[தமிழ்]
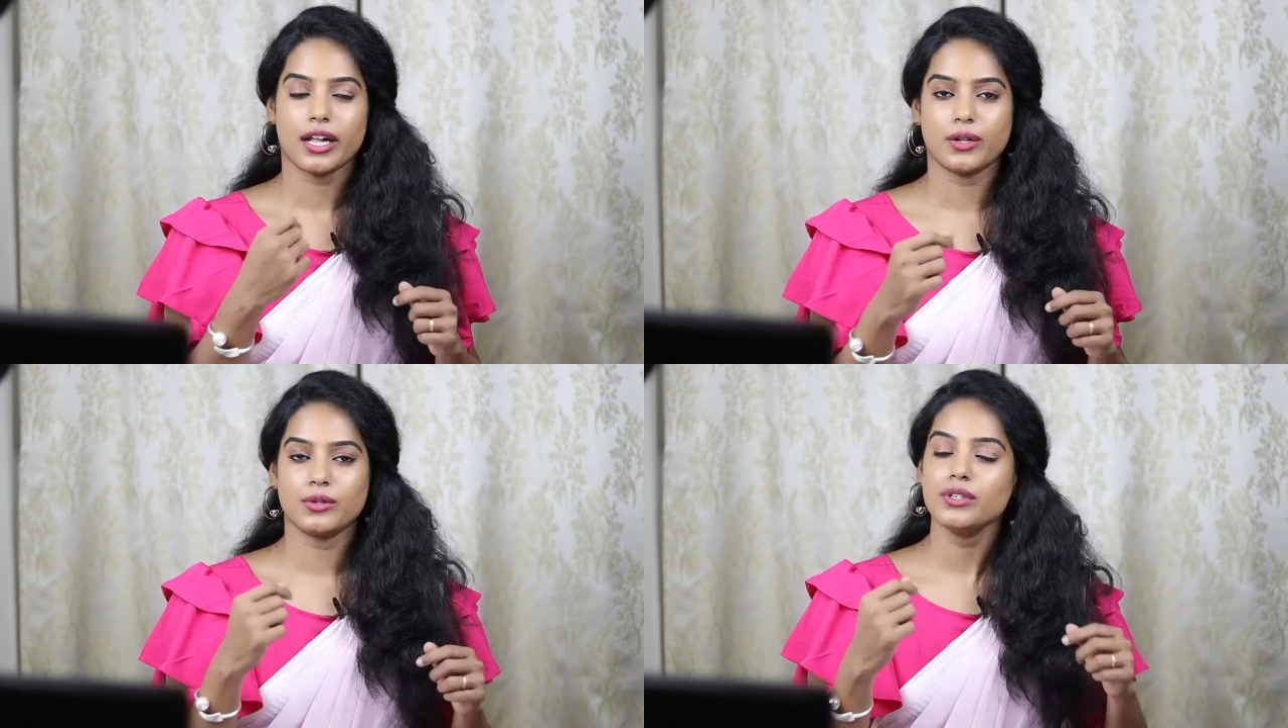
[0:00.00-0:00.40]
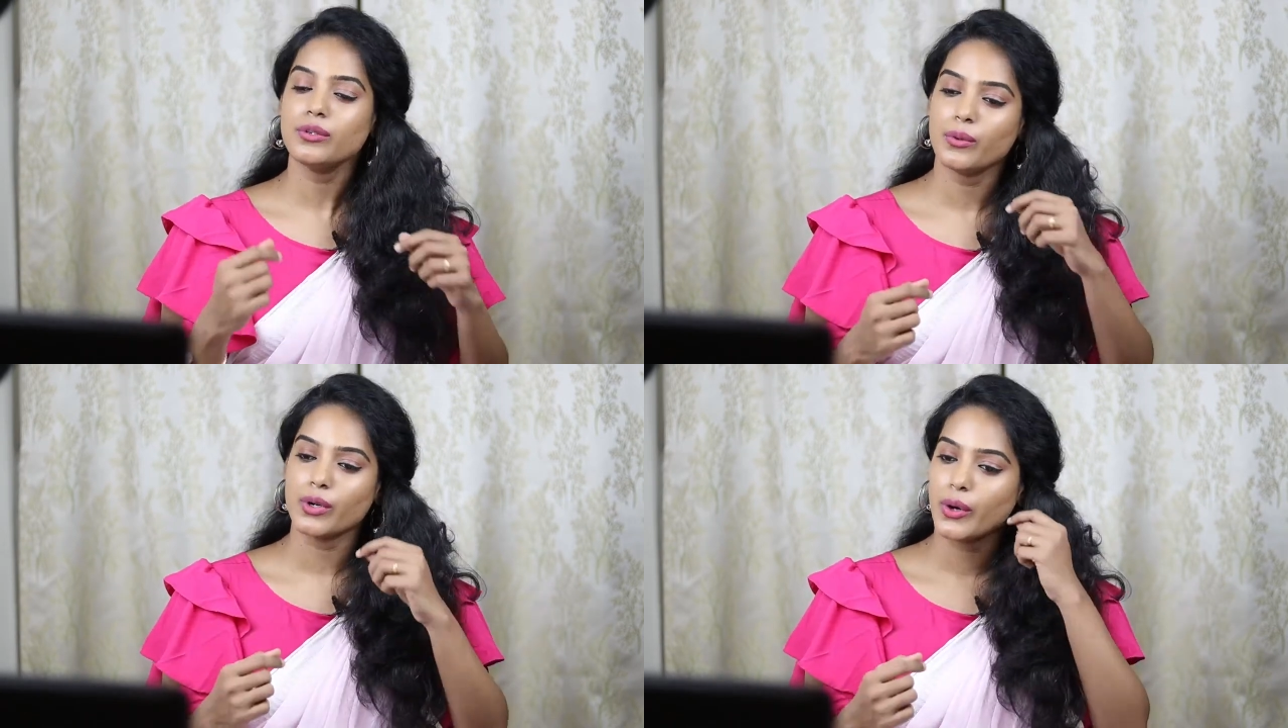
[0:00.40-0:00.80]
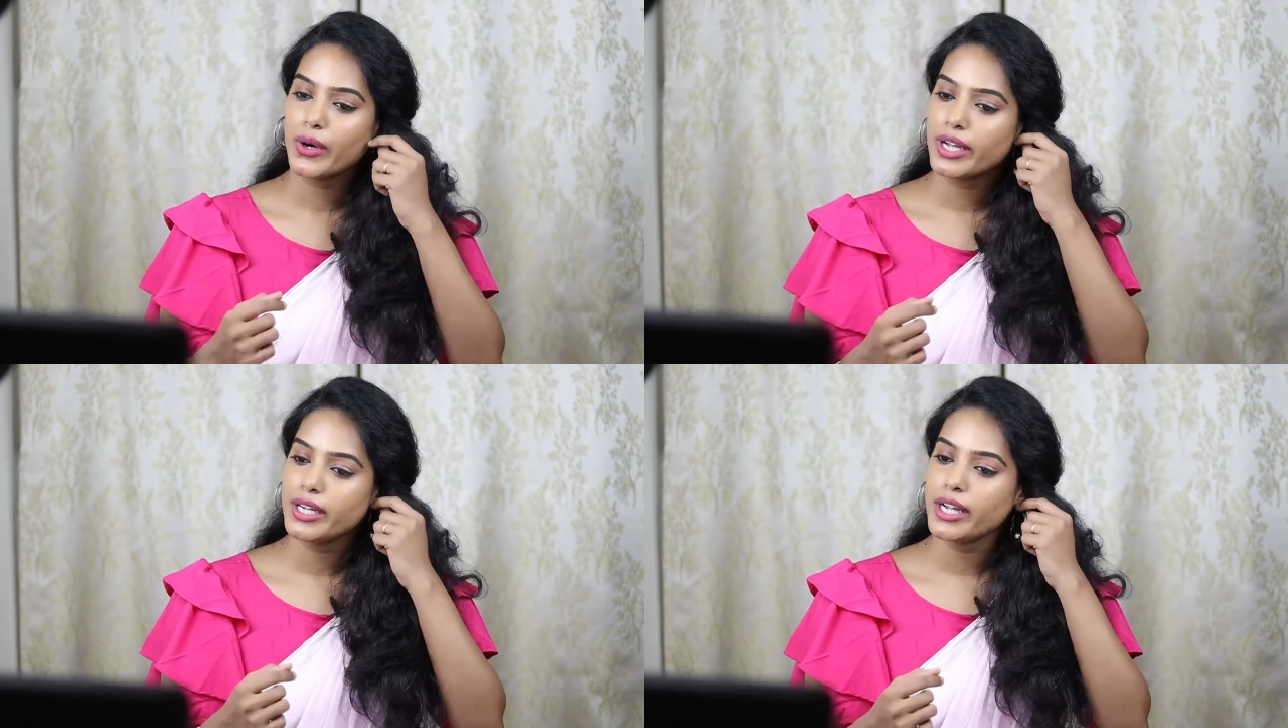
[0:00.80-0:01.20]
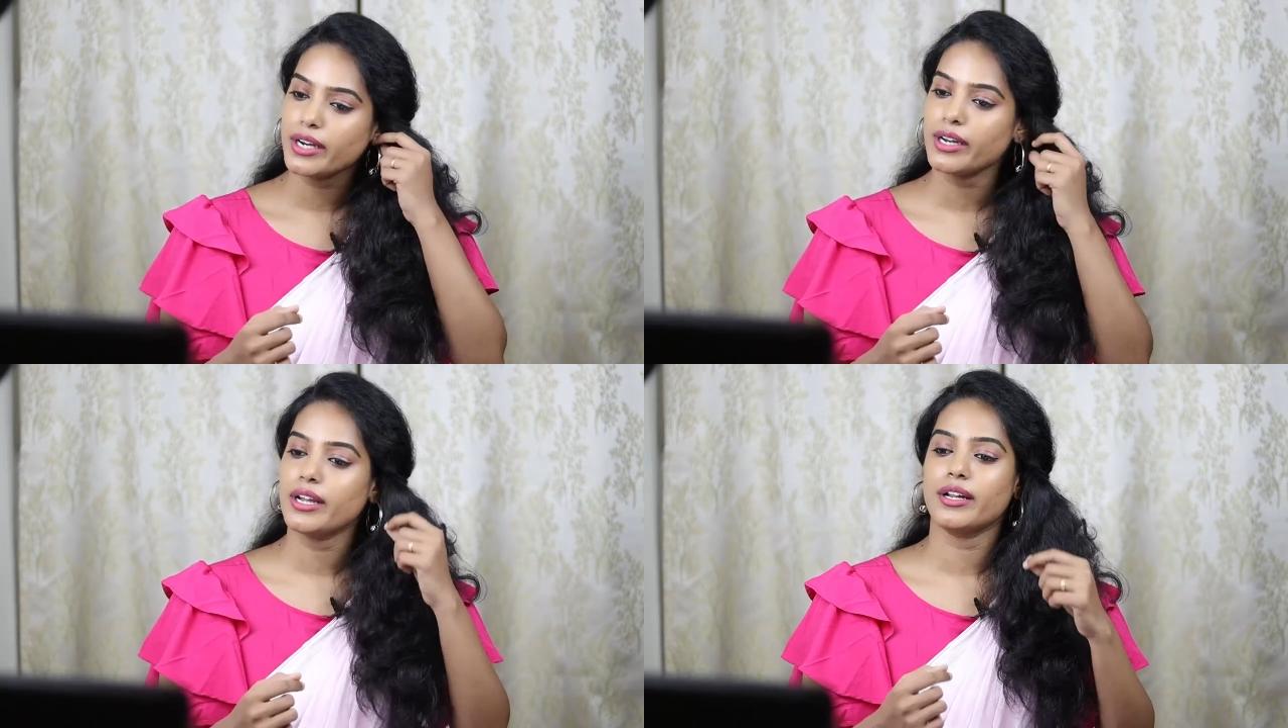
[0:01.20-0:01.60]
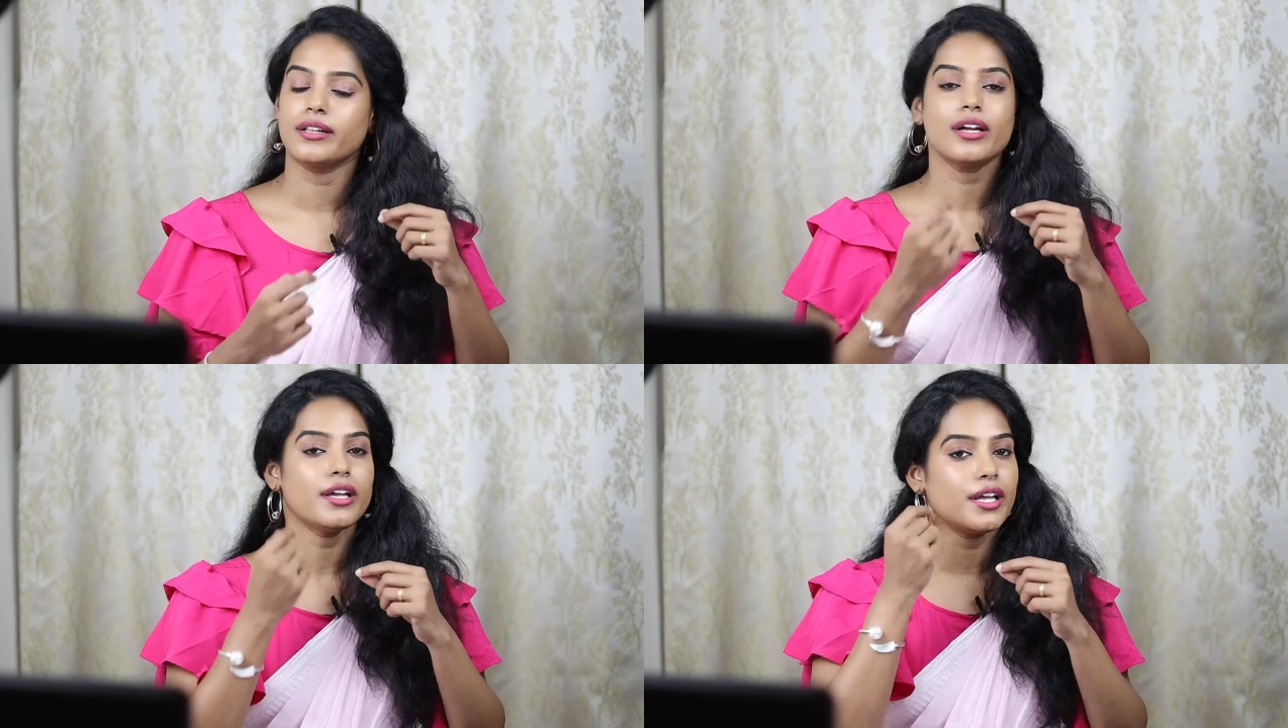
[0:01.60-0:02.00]
அதாவது உங்களோட இயரிங்
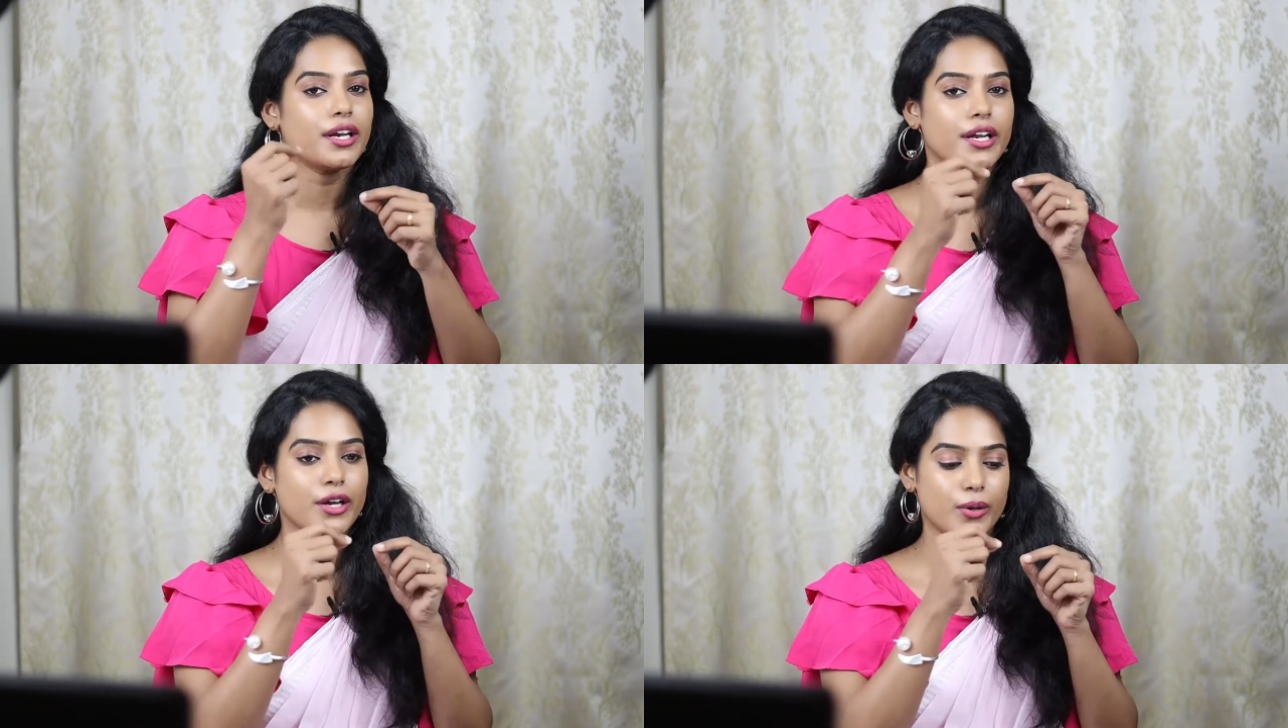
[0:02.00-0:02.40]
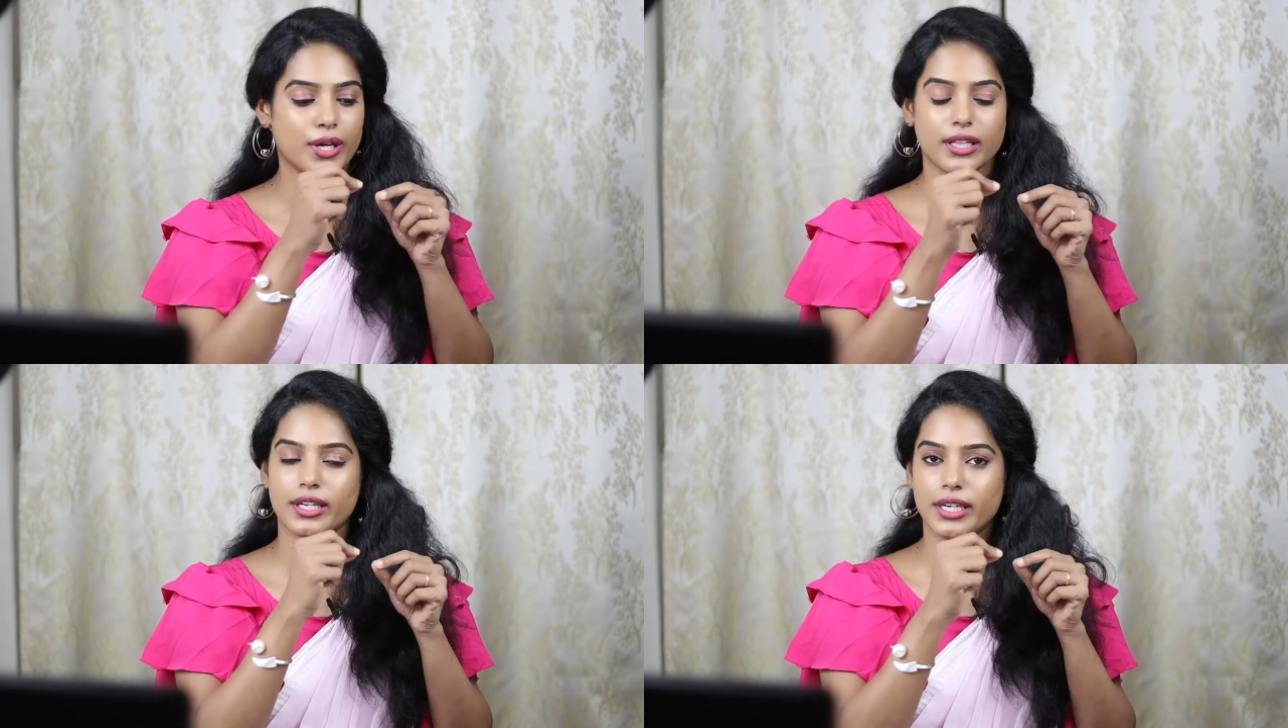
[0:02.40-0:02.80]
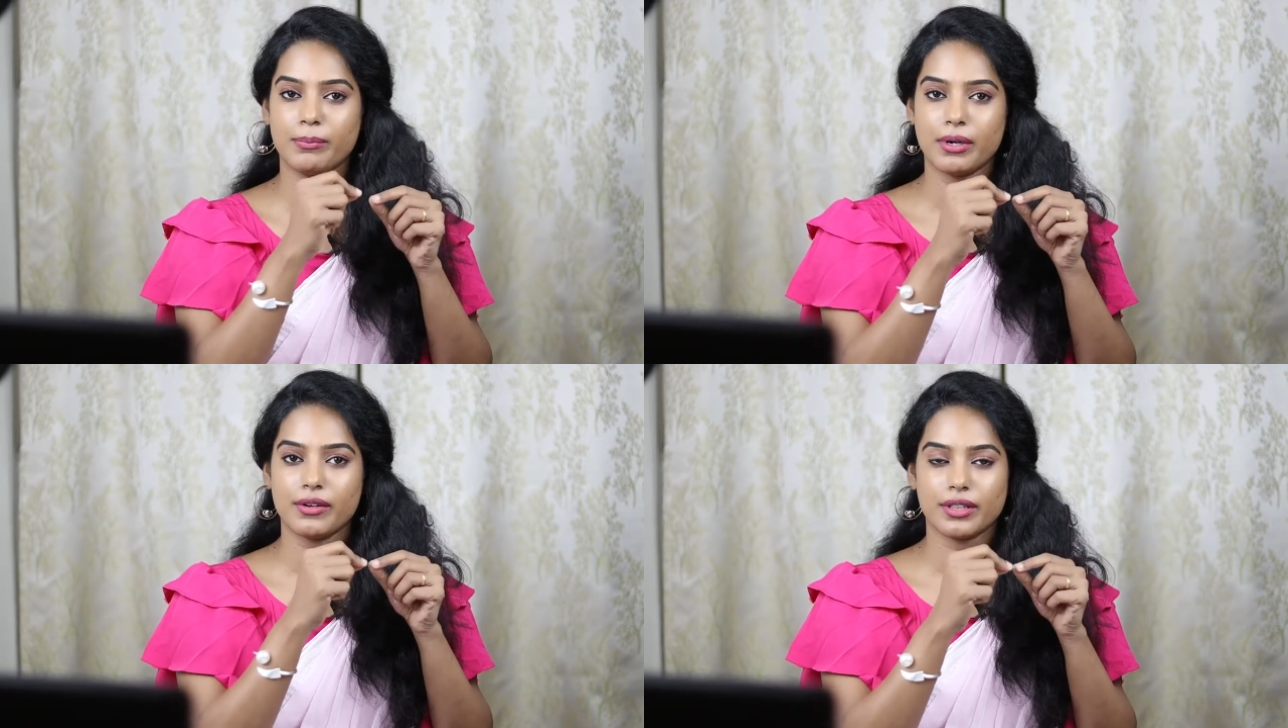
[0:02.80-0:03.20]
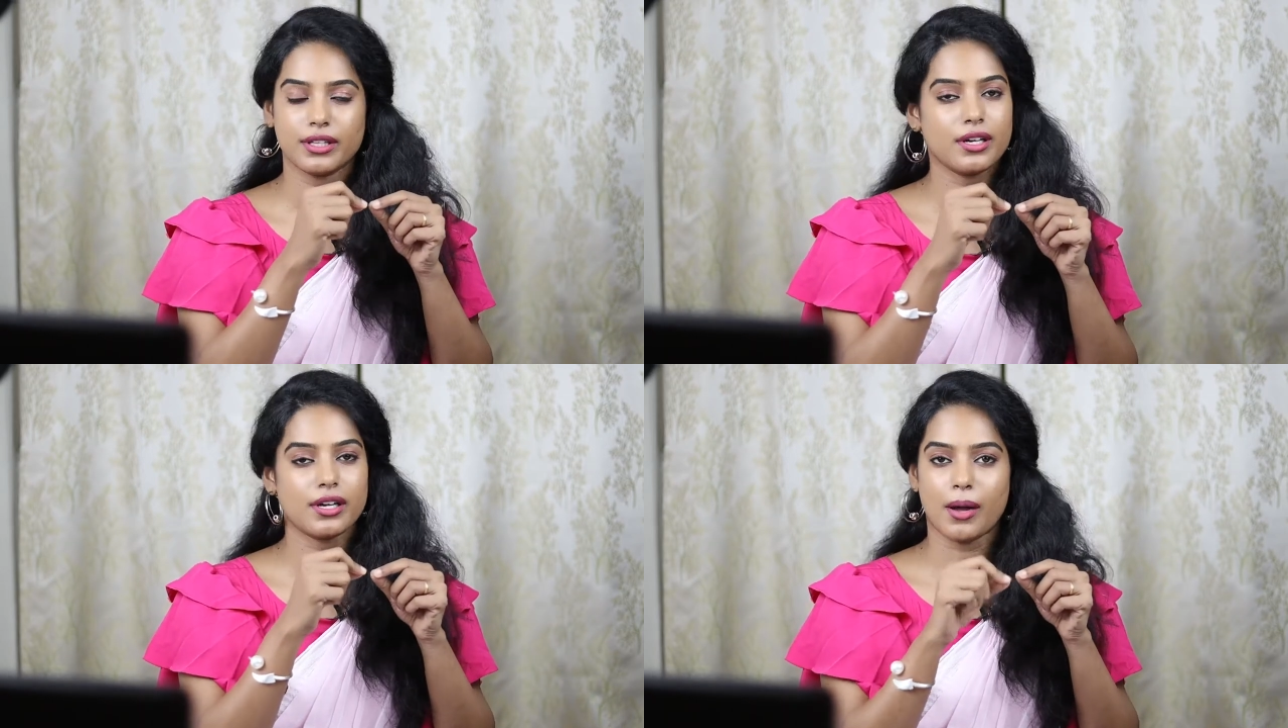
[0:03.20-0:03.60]
இருந்தால் இயரிங்கோட அந்த டிப்பில் வந்து